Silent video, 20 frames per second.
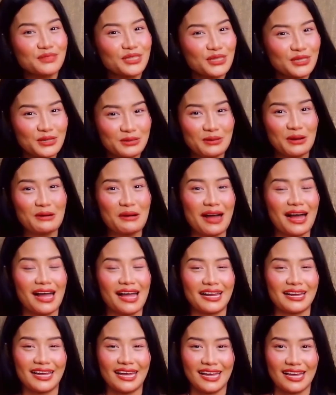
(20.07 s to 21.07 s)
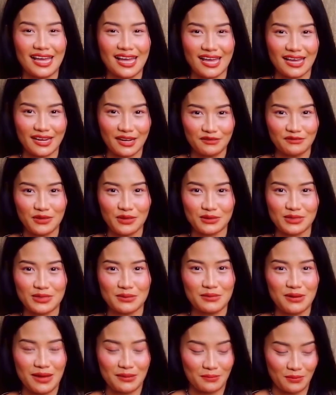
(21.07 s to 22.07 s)
gumawa ng uh, review sa
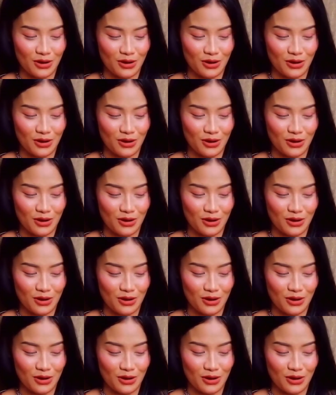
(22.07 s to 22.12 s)
mga